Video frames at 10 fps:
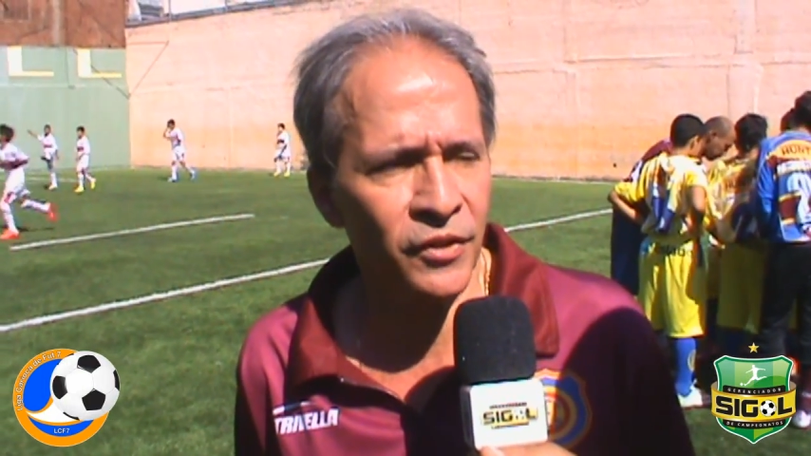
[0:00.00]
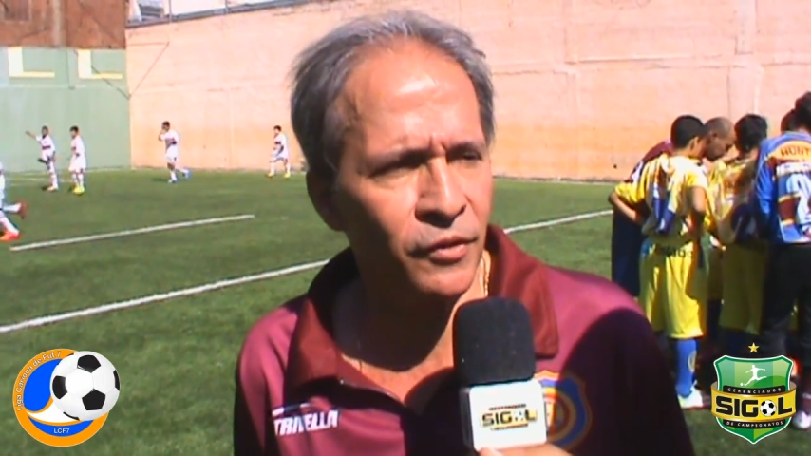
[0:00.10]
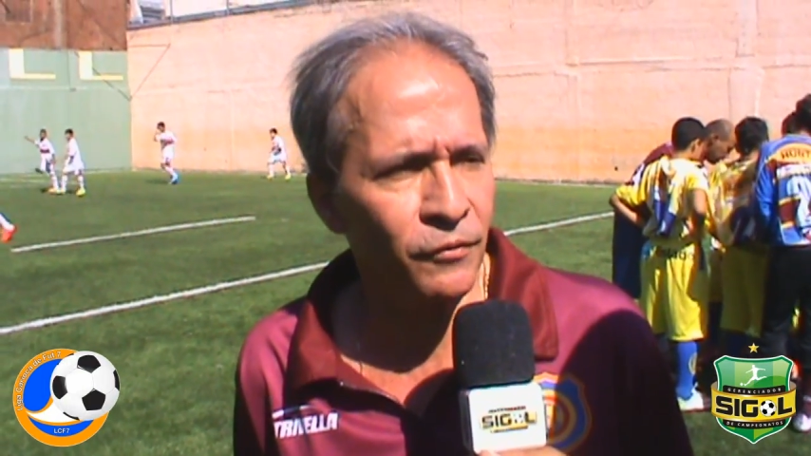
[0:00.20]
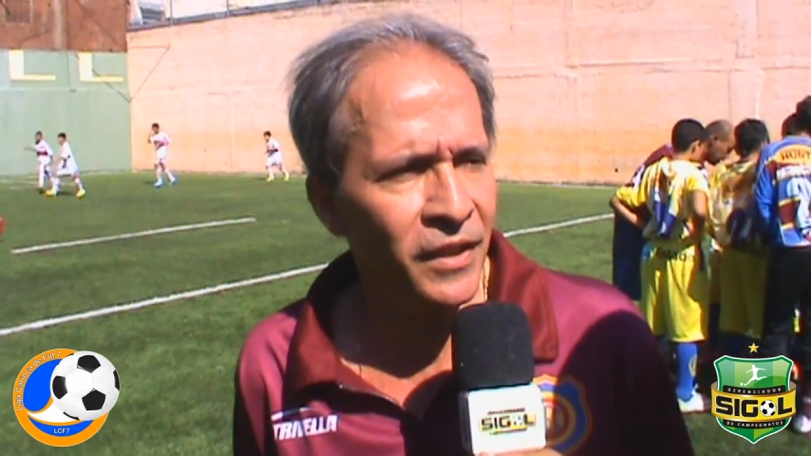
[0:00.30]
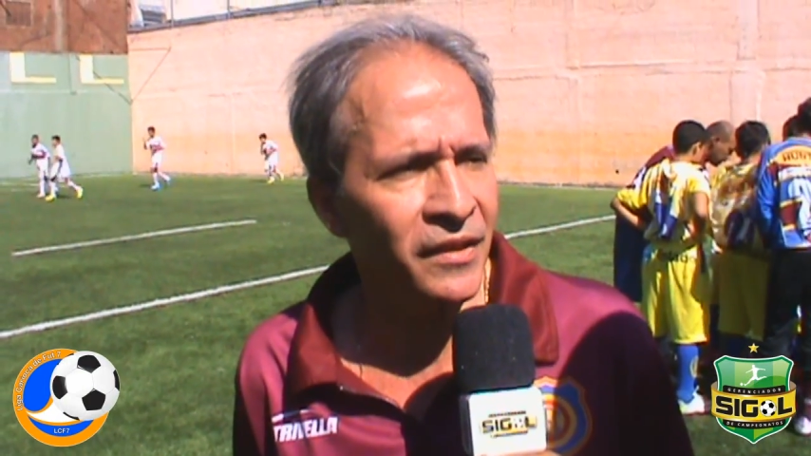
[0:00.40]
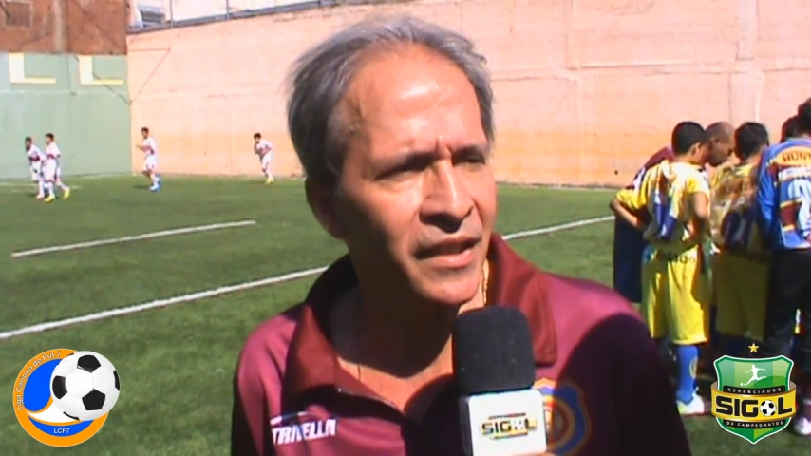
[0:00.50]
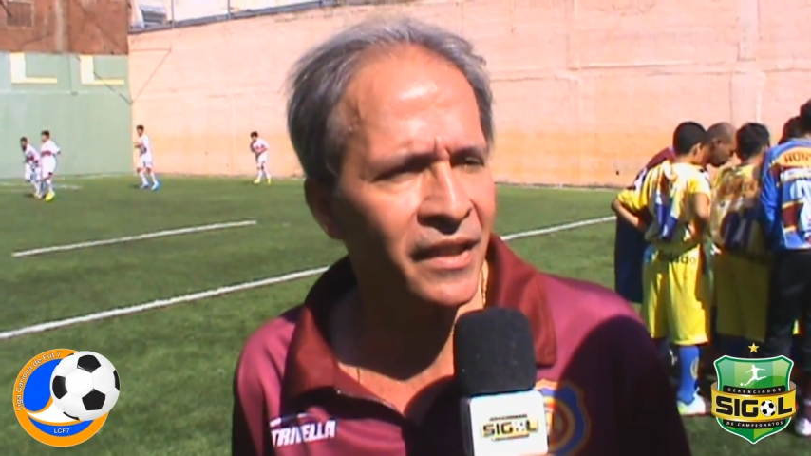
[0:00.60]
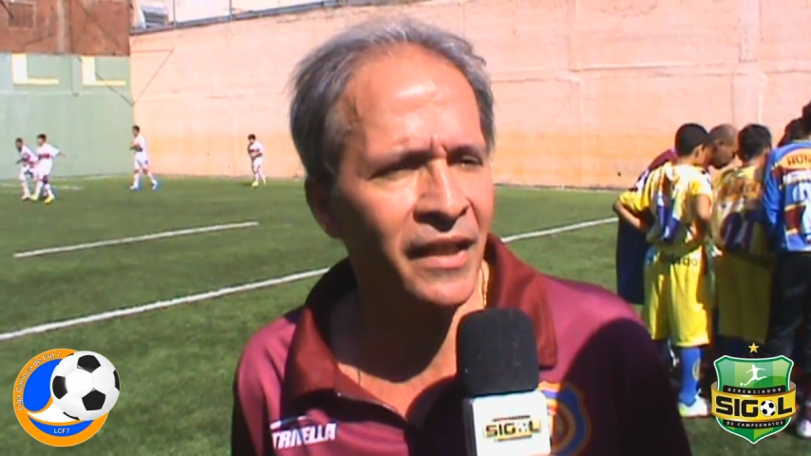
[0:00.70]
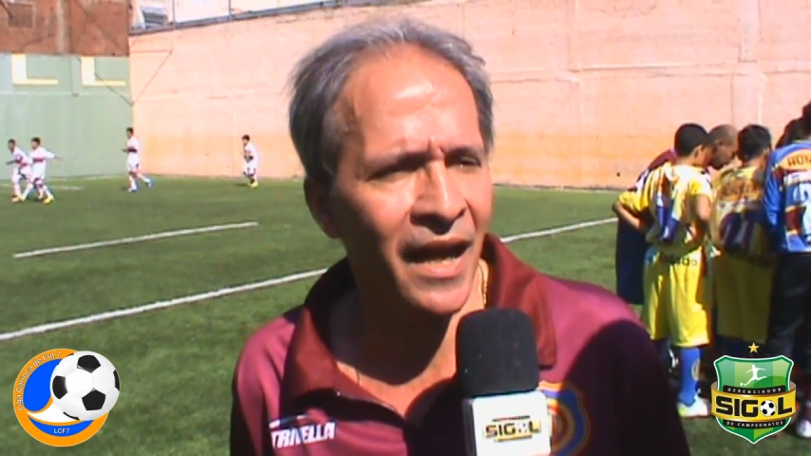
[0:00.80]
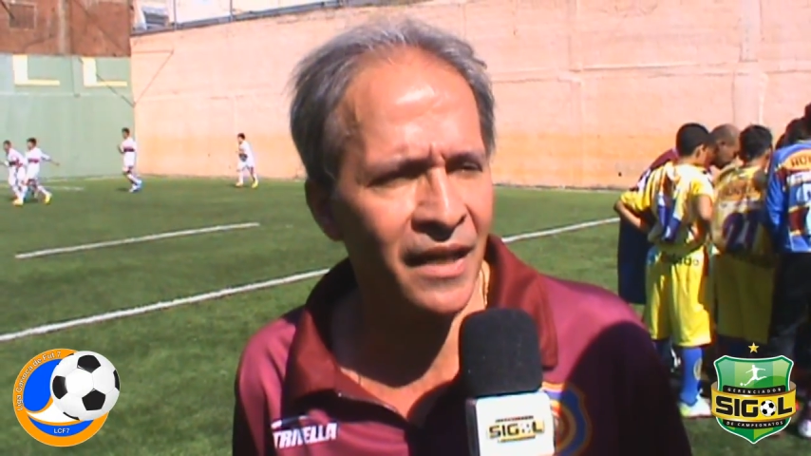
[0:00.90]
diretoria da
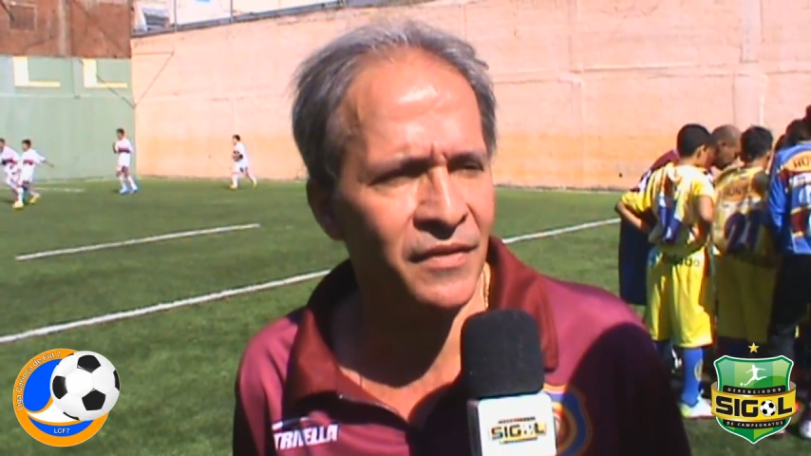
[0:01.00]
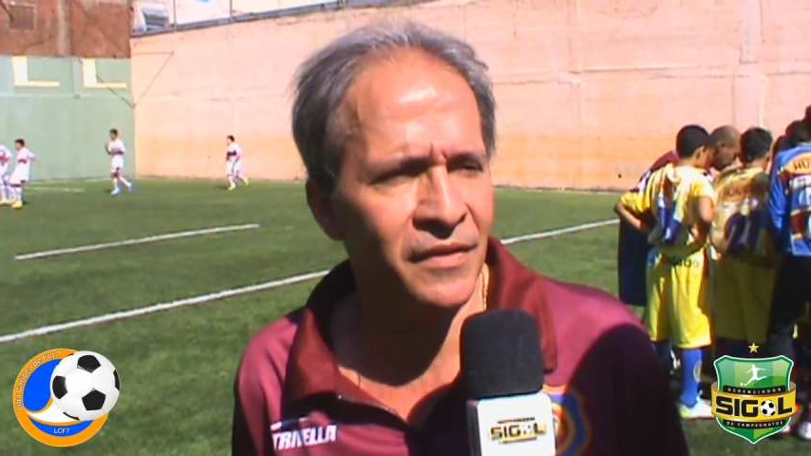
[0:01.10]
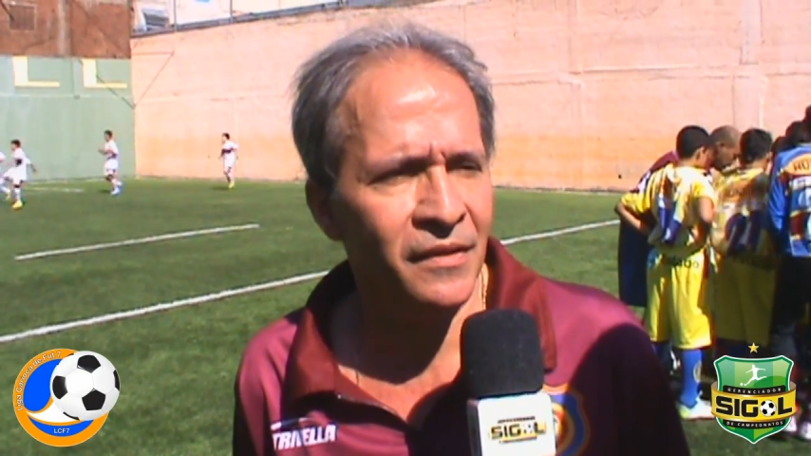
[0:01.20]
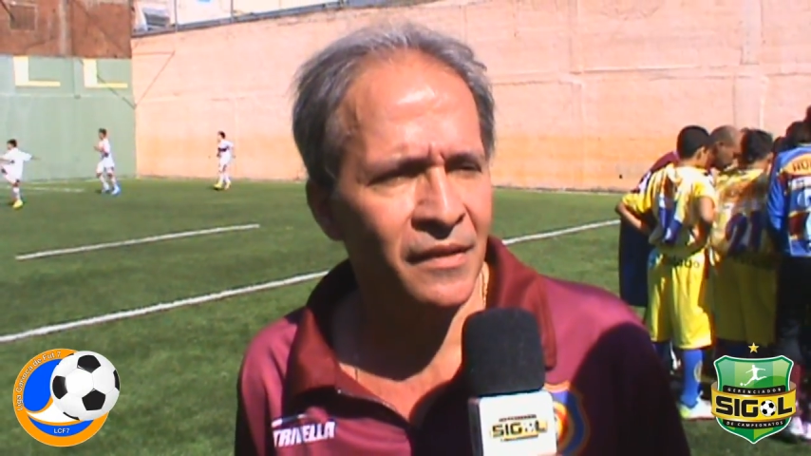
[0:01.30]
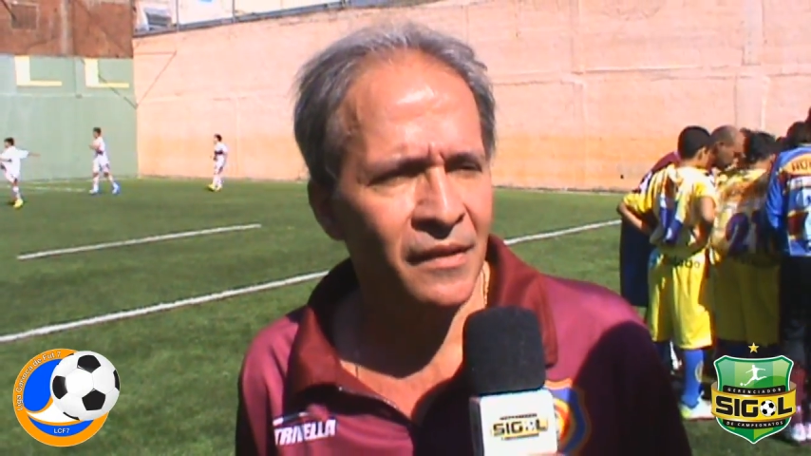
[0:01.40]
Arena Axe,